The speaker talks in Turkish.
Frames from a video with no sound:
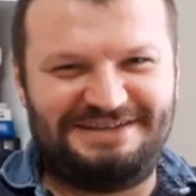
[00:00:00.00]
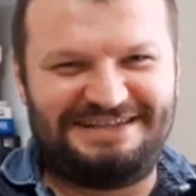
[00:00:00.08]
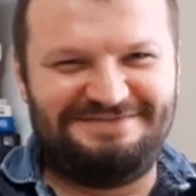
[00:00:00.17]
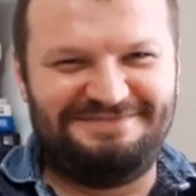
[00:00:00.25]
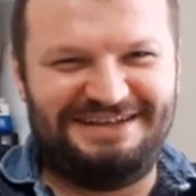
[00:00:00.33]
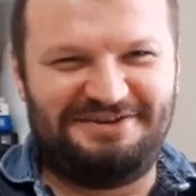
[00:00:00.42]

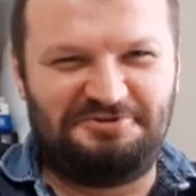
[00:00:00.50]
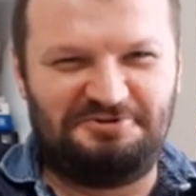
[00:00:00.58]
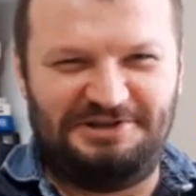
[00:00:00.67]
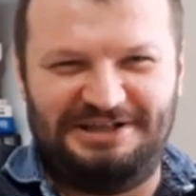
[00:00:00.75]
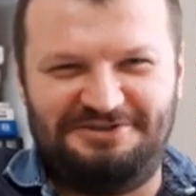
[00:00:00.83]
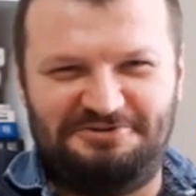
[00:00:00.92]
kısımlara
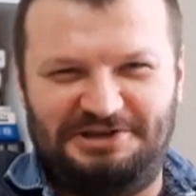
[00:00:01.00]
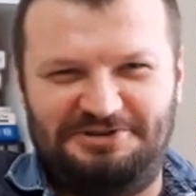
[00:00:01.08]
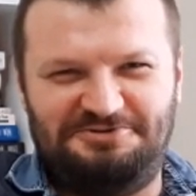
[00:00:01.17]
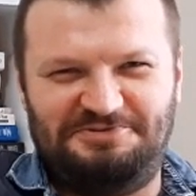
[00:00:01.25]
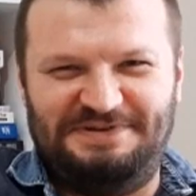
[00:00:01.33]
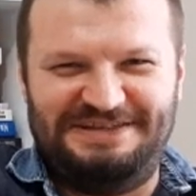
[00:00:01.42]
duygulanıyor
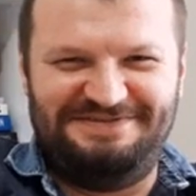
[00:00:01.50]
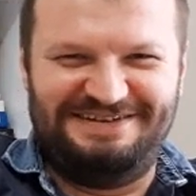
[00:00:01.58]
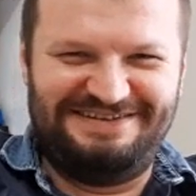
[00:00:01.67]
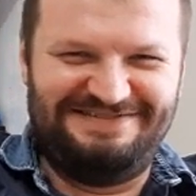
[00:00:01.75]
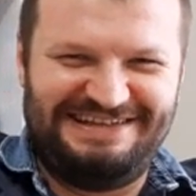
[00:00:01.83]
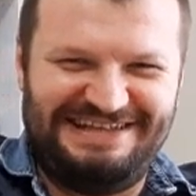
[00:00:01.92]
İknur benim
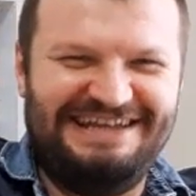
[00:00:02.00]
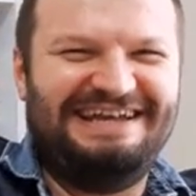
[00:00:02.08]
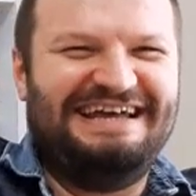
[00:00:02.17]
yerime dedi.